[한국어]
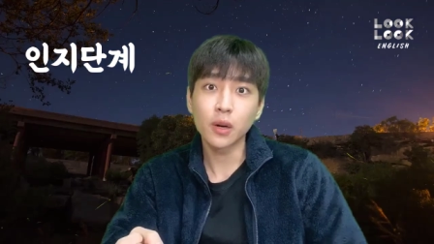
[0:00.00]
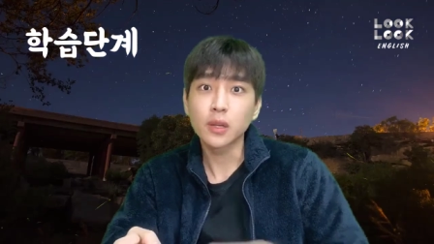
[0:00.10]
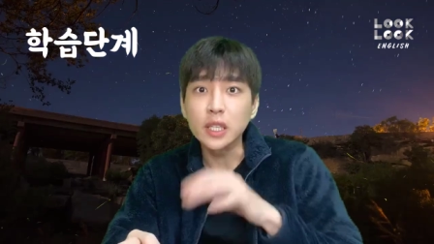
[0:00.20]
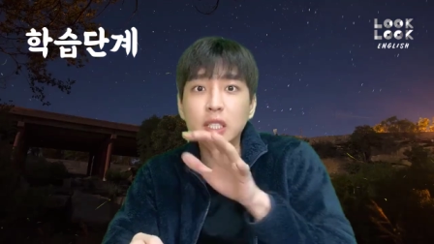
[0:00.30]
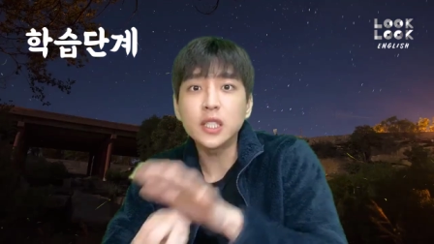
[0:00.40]
그
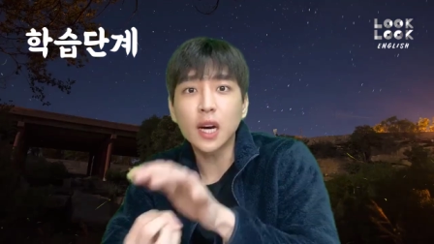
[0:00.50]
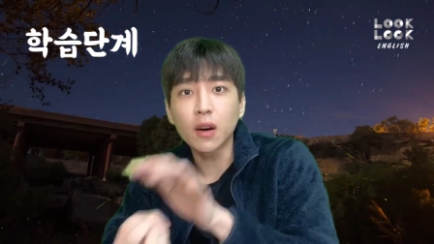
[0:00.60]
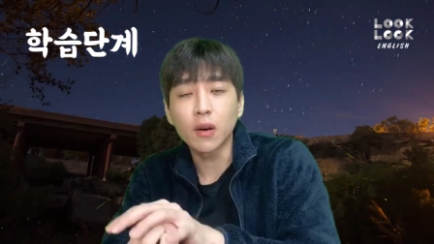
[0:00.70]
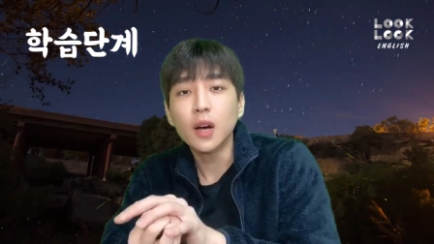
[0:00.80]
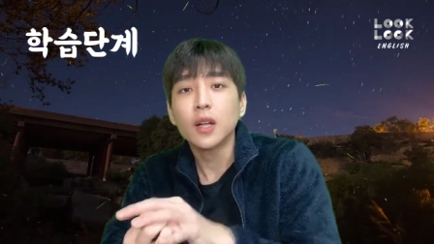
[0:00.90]
인지한
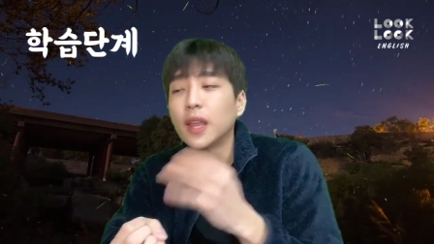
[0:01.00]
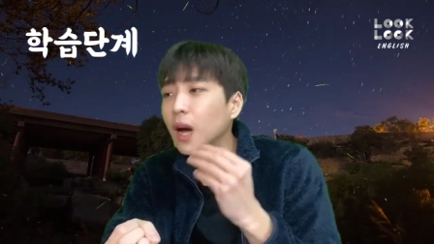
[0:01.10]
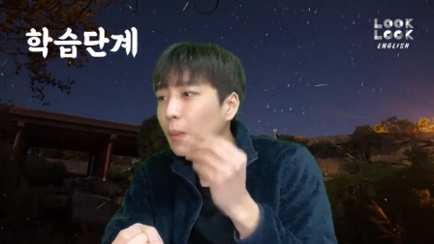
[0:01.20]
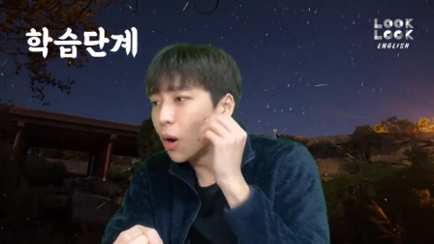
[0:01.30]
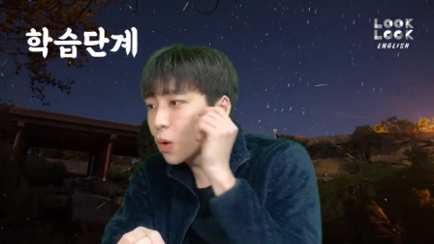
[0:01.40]
거. 내가
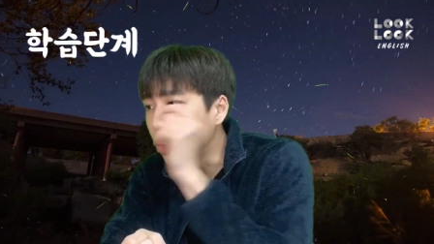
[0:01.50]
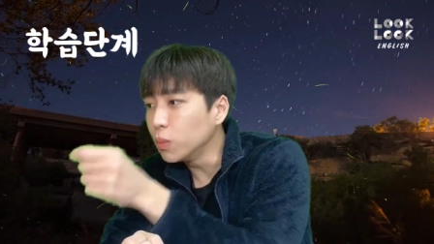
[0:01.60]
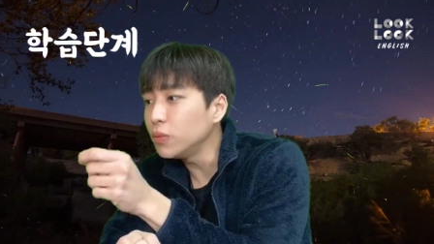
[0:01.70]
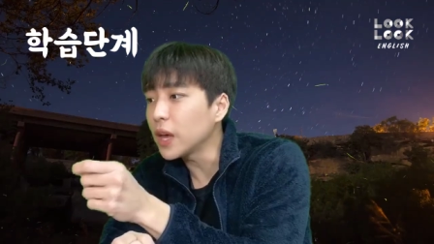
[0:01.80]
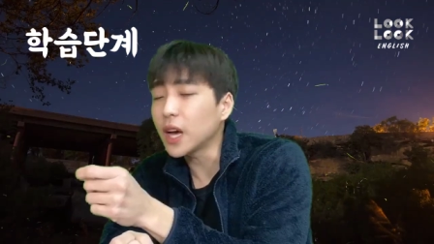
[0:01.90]
뭘
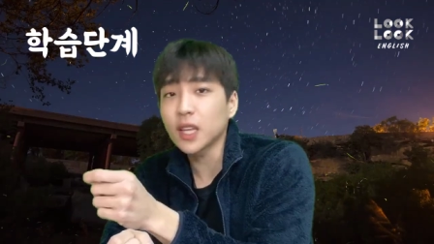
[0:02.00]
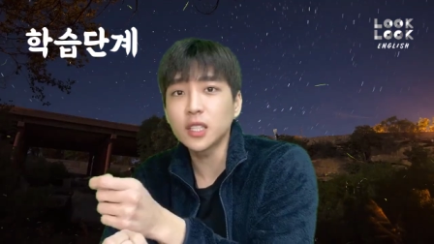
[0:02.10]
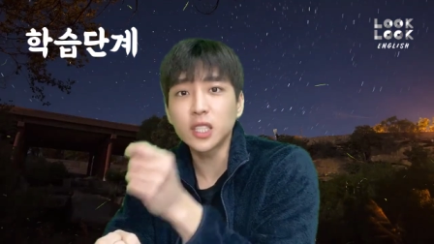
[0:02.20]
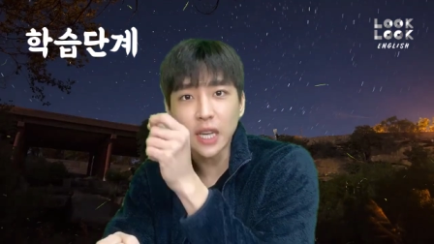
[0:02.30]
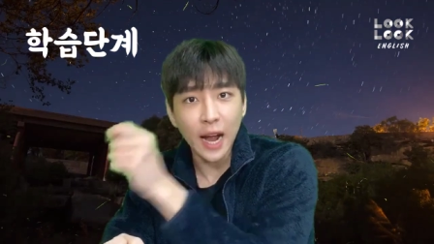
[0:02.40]
공부해야
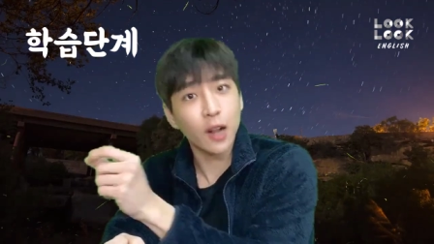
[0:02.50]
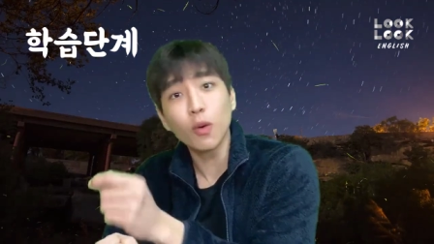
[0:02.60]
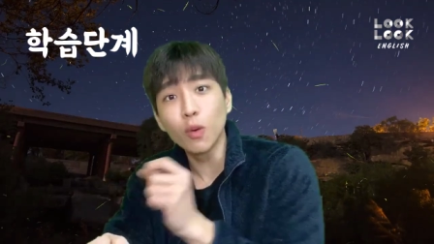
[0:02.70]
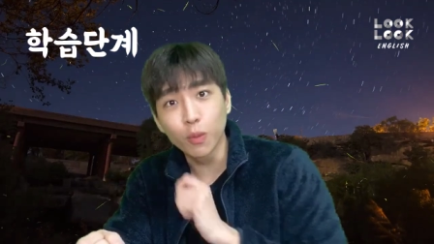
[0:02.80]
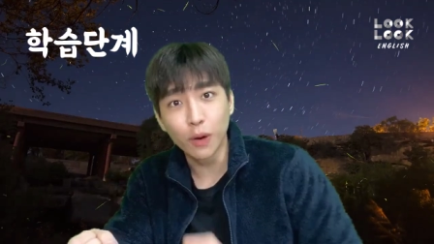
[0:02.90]
되는지 알고
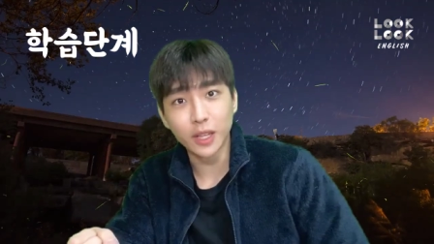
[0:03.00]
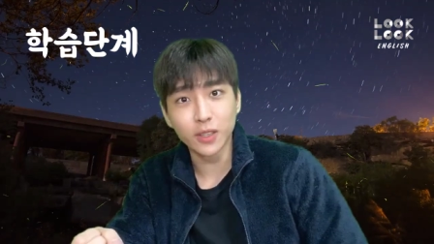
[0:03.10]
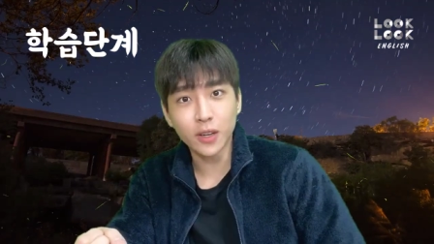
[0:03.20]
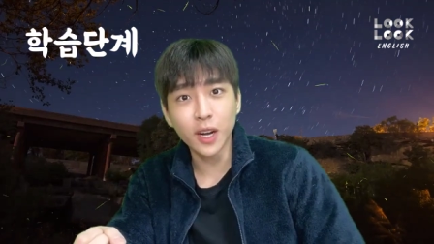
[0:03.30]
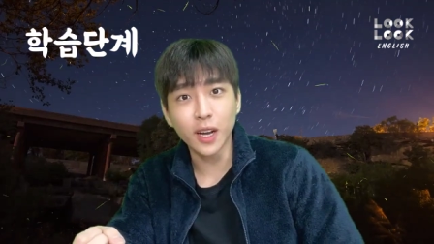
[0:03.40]
공부하는
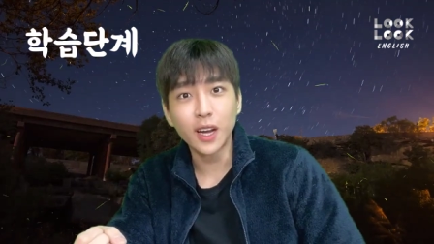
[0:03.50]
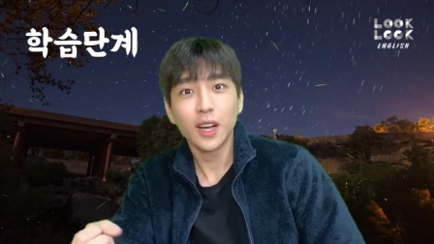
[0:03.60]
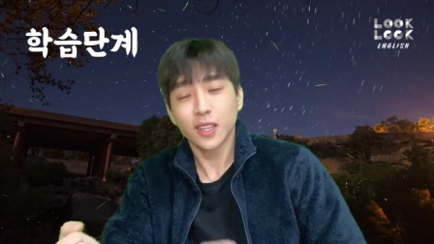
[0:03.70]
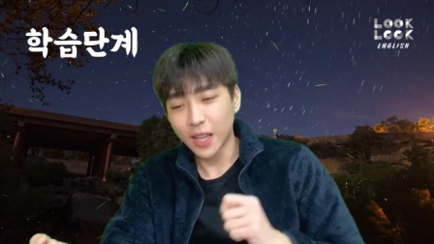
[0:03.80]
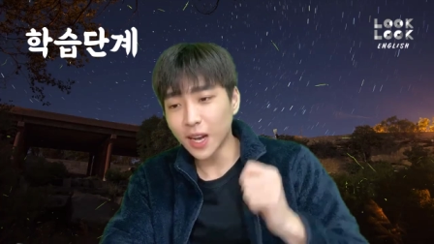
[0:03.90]
거랑
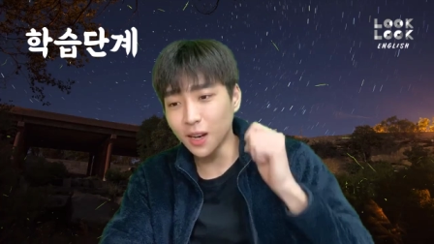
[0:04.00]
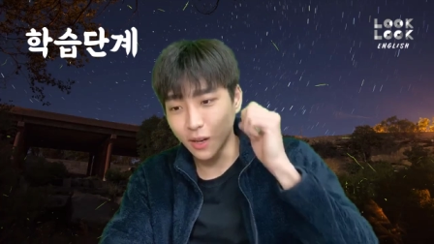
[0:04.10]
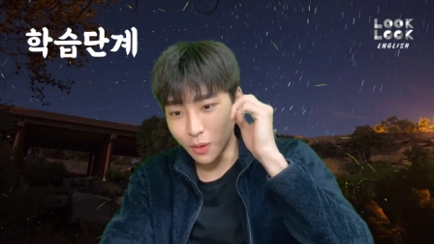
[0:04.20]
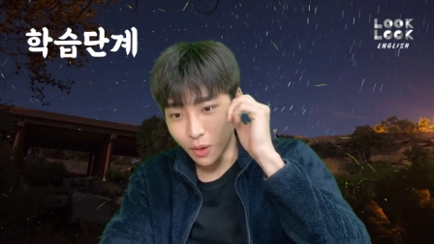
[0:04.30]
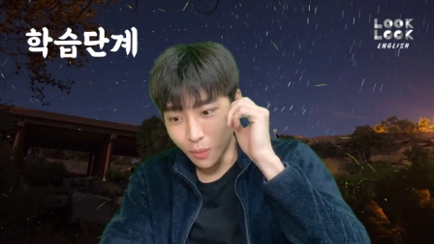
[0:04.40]
내가
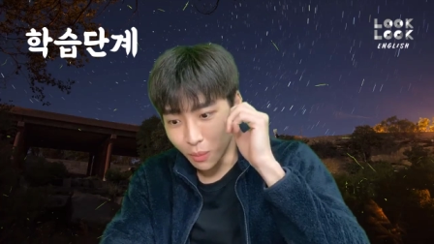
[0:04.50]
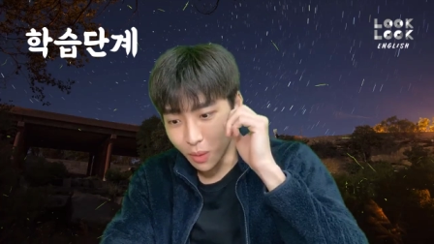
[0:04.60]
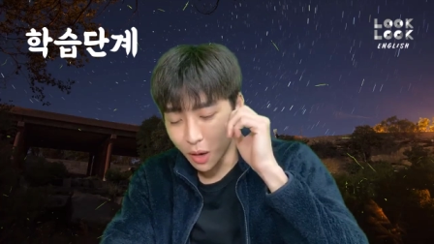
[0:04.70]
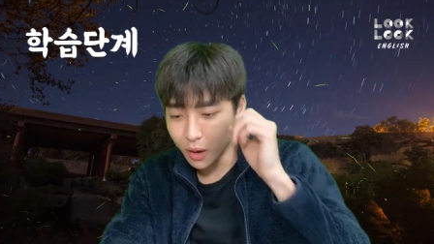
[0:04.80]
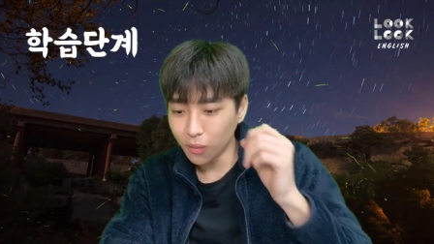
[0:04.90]

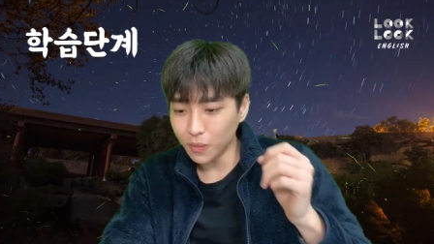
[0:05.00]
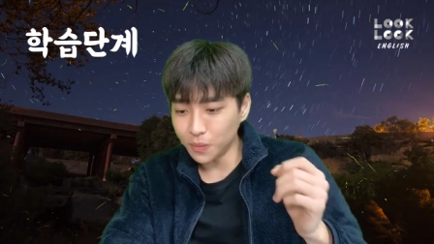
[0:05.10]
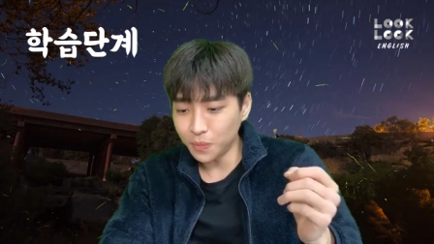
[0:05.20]
어?